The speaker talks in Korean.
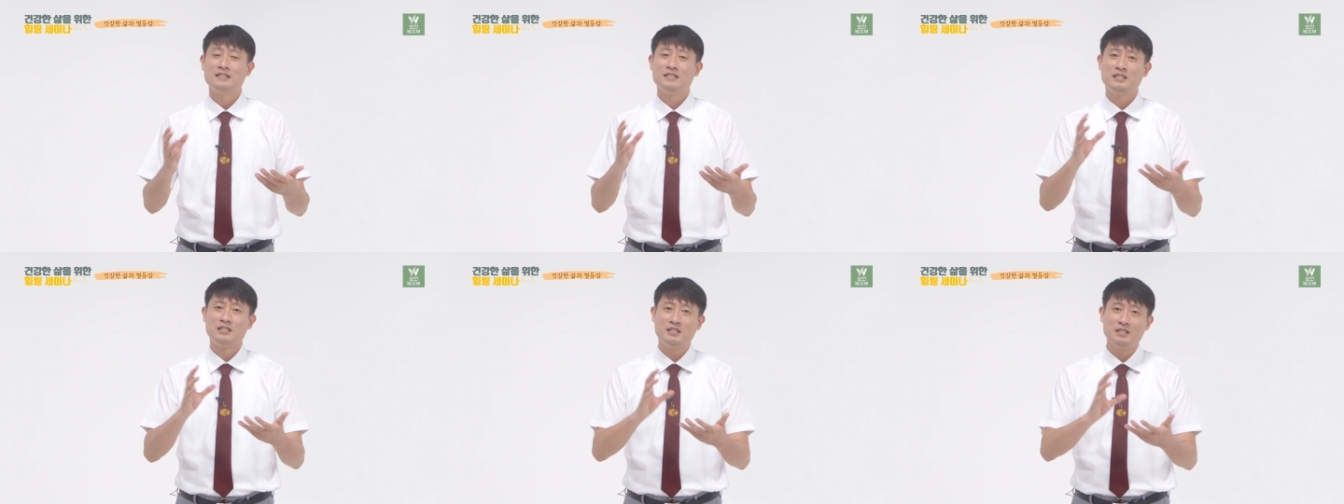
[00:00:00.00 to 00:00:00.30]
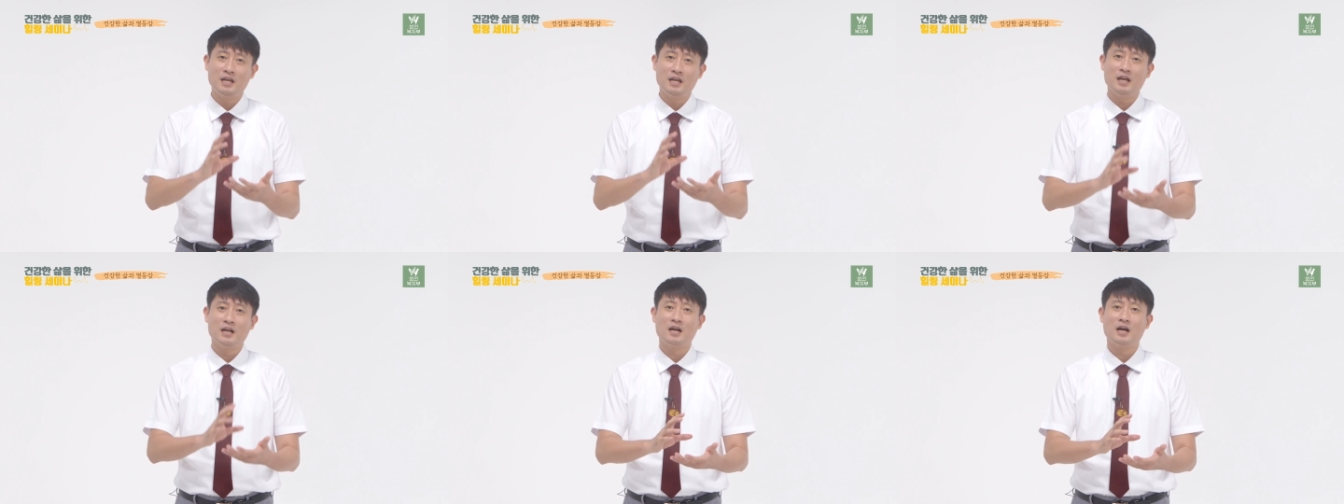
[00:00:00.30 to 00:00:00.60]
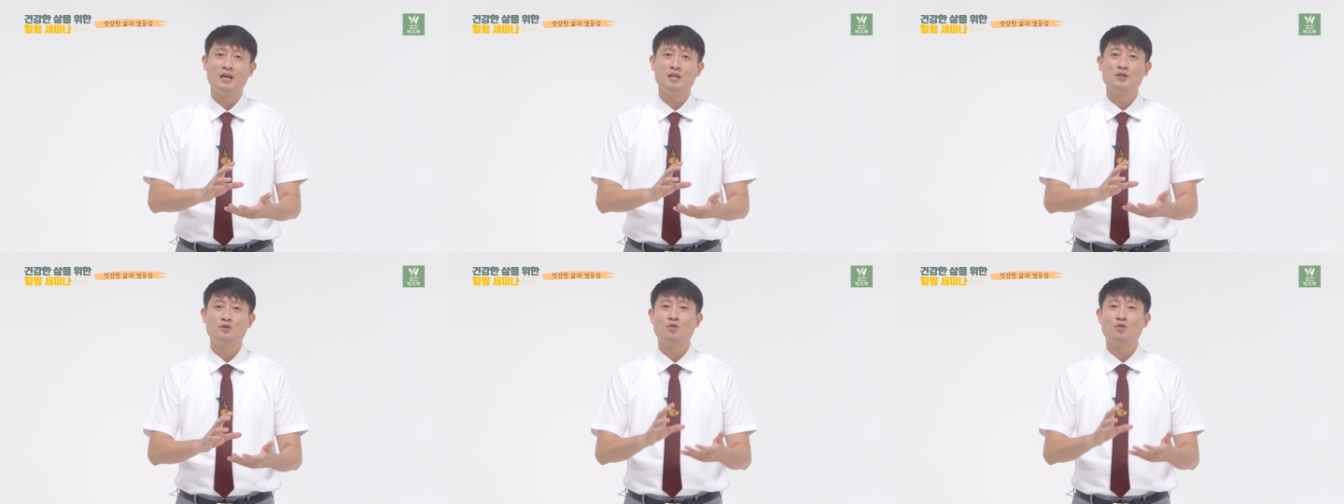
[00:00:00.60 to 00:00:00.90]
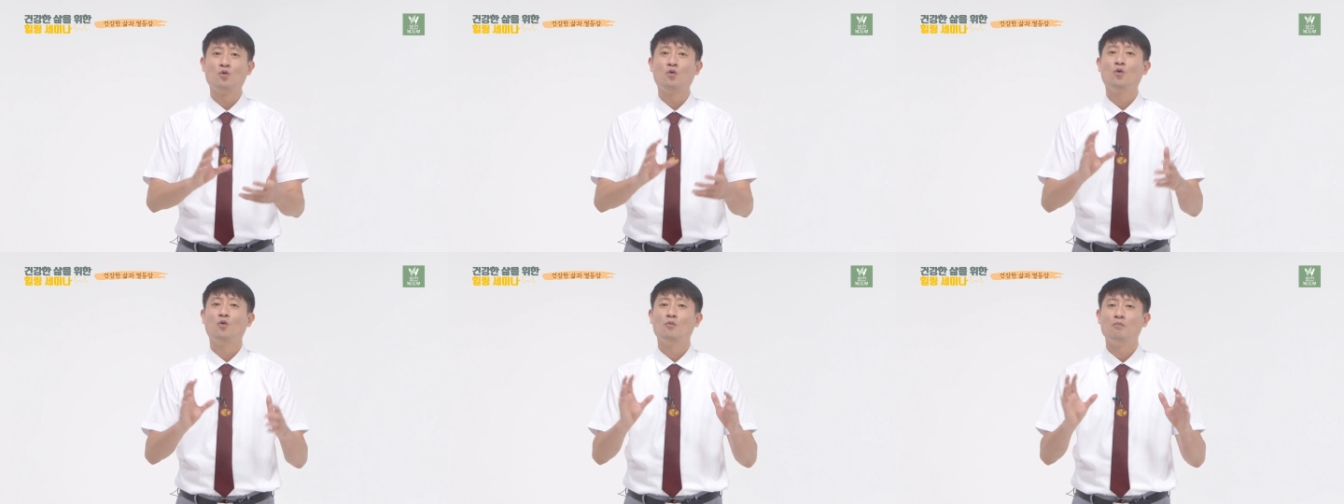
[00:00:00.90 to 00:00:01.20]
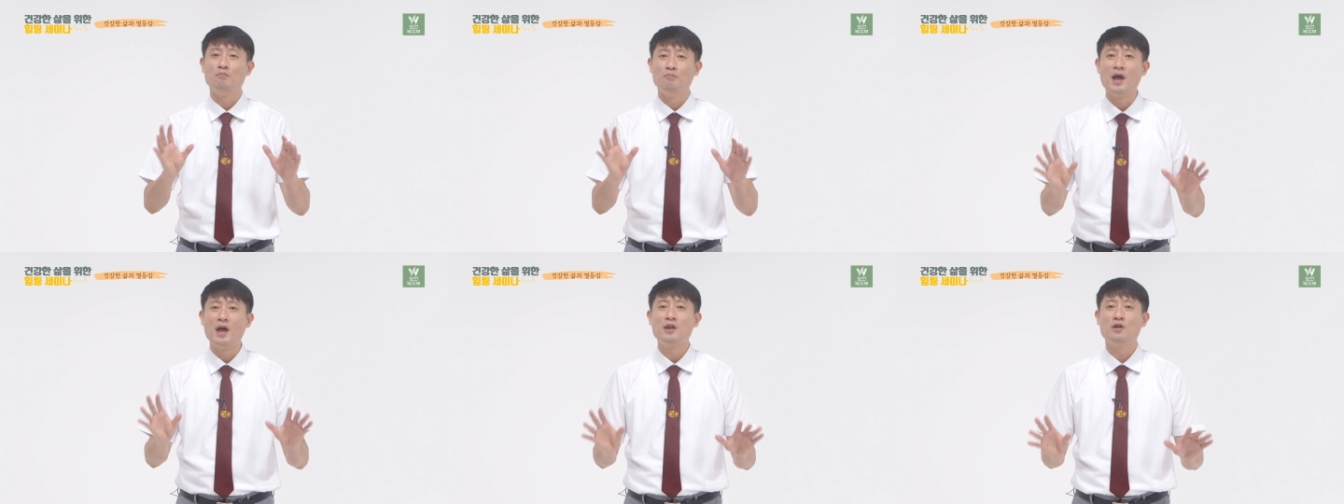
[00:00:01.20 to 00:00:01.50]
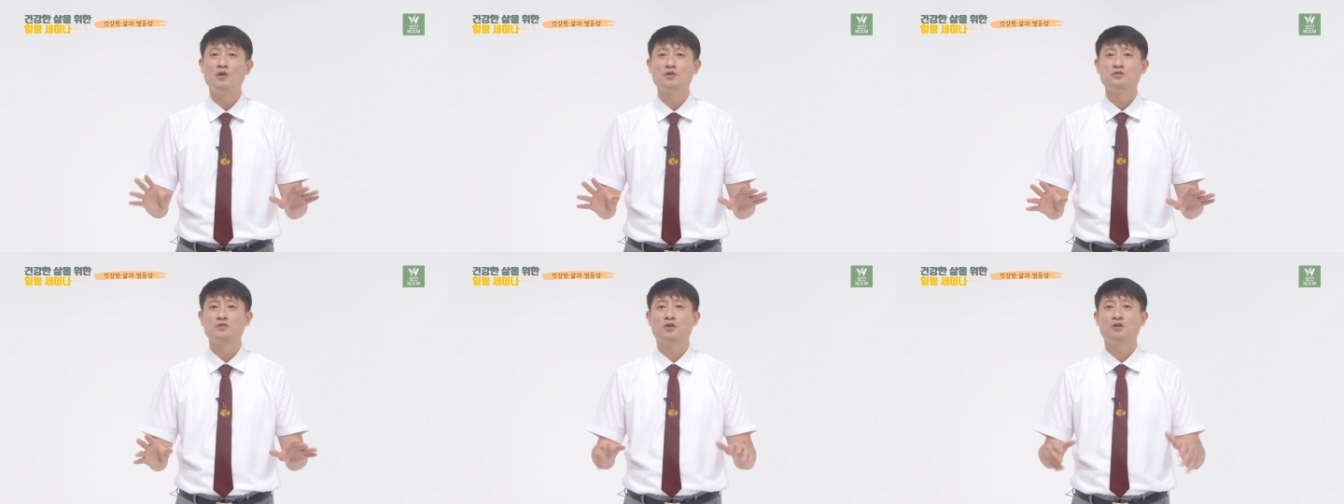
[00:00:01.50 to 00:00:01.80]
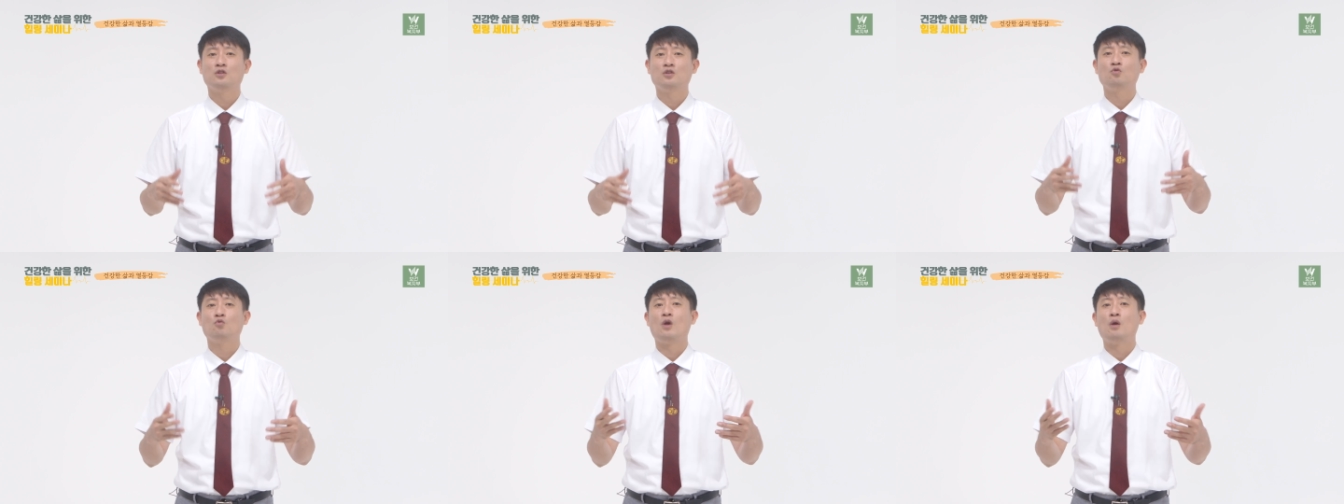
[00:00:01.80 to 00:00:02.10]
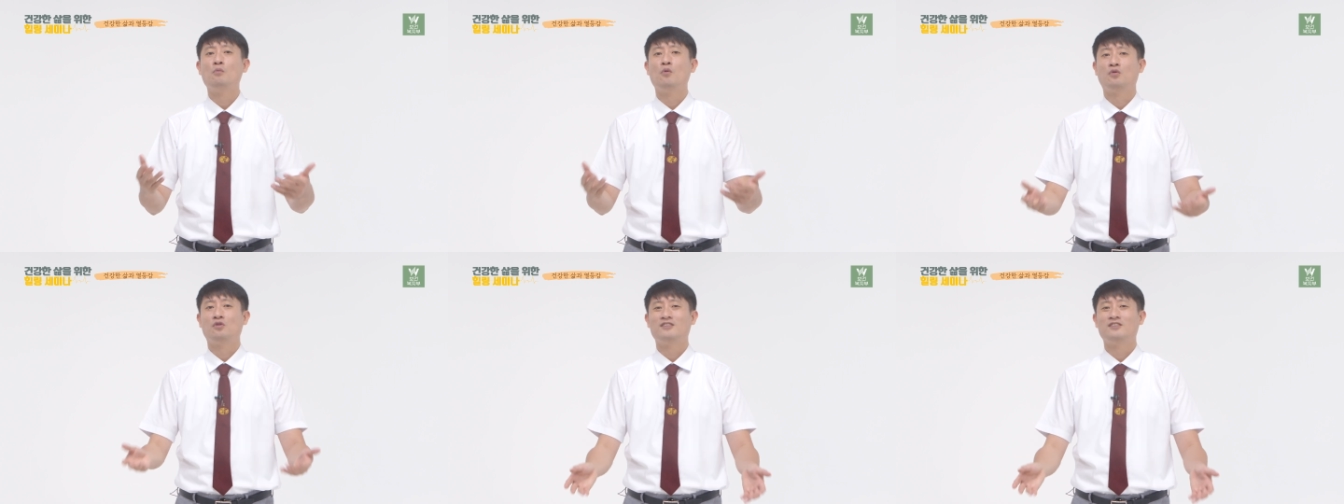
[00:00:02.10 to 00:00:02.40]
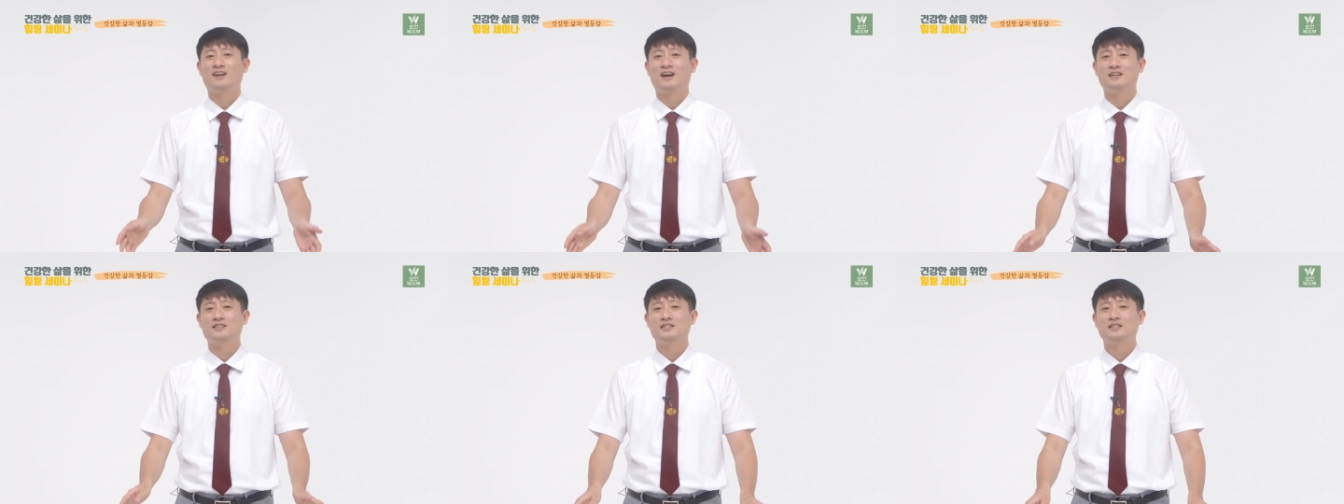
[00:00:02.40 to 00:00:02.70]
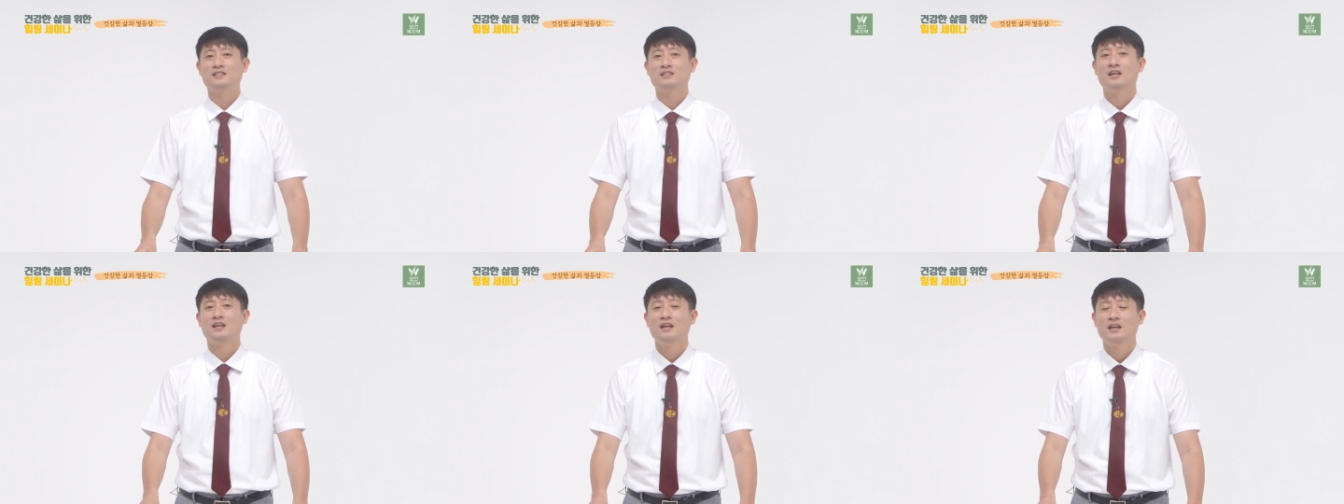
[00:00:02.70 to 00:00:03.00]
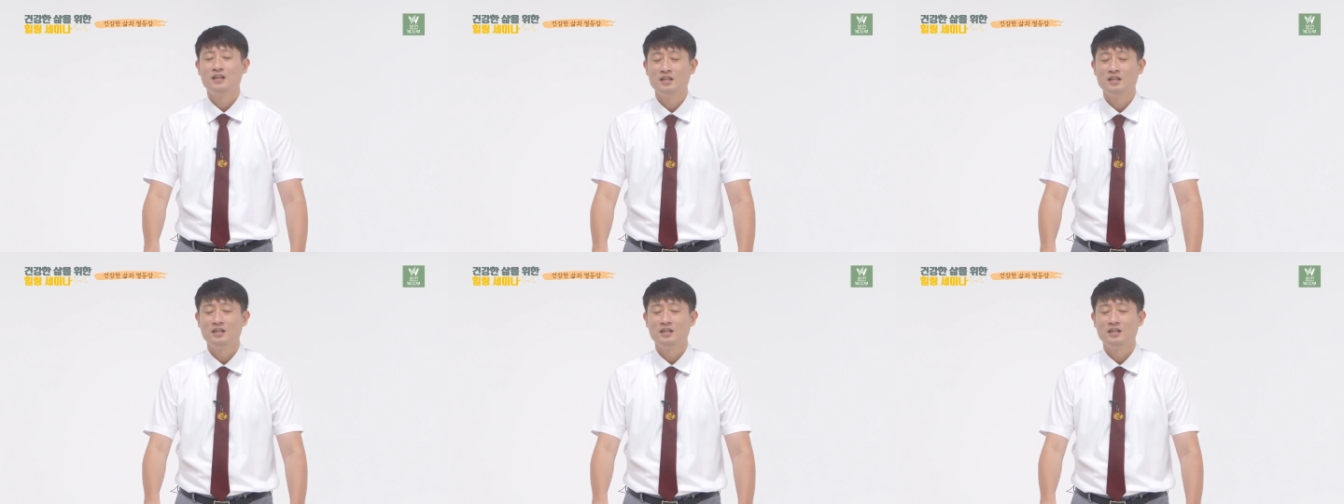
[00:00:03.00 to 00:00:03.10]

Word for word: 지혜가 있고 매력적인 외모를 가진